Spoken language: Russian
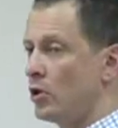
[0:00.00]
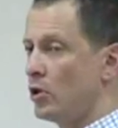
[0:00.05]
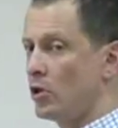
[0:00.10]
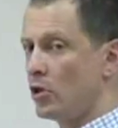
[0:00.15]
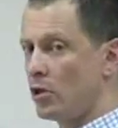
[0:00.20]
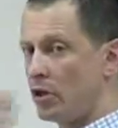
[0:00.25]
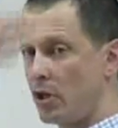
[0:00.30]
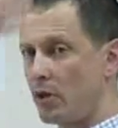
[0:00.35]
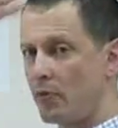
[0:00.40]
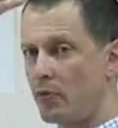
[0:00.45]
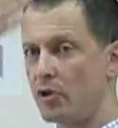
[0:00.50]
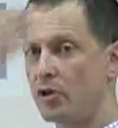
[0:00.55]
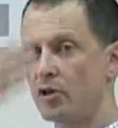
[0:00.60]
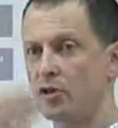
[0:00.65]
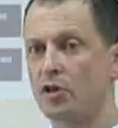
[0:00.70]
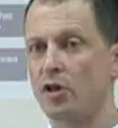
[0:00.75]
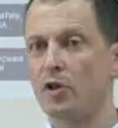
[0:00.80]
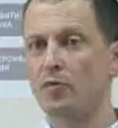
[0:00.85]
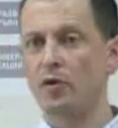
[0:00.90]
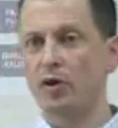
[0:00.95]
на
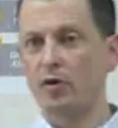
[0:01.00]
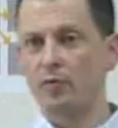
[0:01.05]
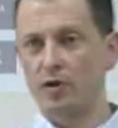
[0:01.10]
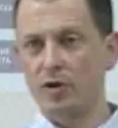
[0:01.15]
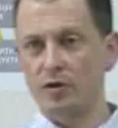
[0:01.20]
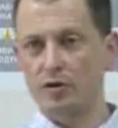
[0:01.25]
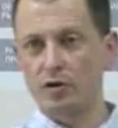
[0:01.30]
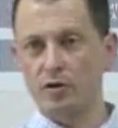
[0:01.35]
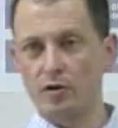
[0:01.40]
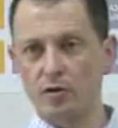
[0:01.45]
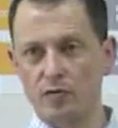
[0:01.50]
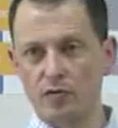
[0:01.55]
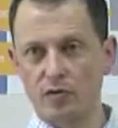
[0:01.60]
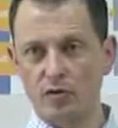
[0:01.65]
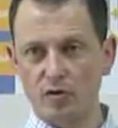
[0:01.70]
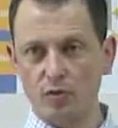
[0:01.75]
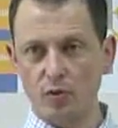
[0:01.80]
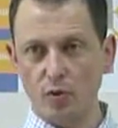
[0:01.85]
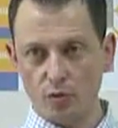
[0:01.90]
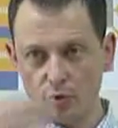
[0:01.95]
55%
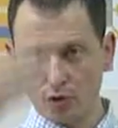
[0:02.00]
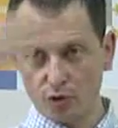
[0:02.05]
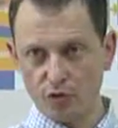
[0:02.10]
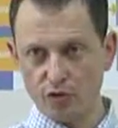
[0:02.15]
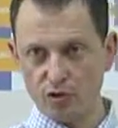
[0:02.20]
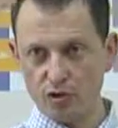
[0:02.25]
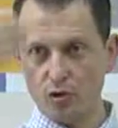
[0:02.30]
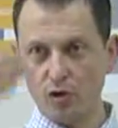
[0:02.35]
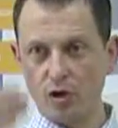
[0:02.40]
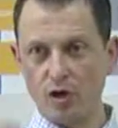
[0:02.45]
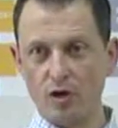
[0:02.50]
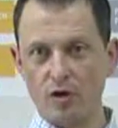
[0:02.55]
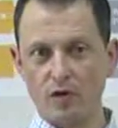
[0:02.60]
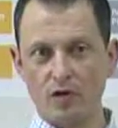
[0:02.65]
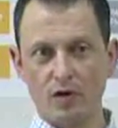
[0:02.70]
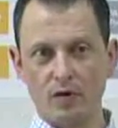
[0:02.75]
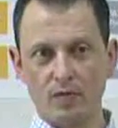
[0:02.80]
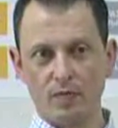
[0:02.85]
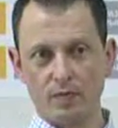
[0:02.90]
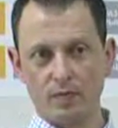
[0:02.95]
с помощью
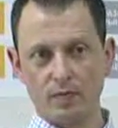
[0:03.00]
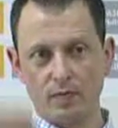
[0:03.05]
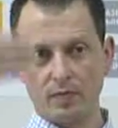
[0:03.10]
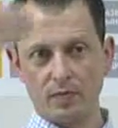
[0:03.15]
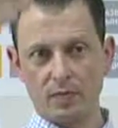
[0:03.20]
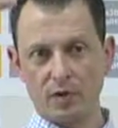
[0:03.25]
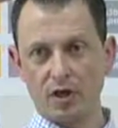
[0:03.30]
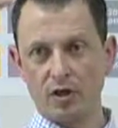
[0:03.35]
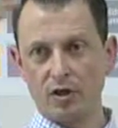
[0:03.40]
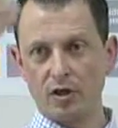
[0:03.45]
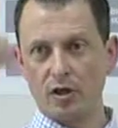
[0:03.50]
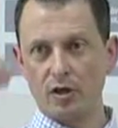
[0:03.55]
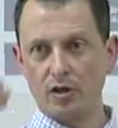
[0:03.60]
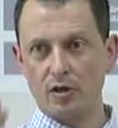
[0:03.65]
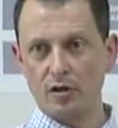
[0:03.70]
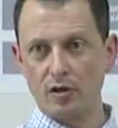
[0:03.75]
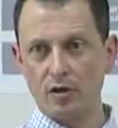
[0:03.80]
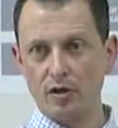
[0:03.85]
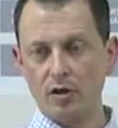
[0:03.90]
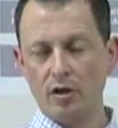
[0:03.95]
визуального
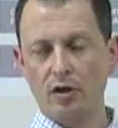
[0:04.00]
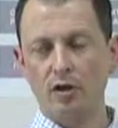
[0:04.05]
контакта и на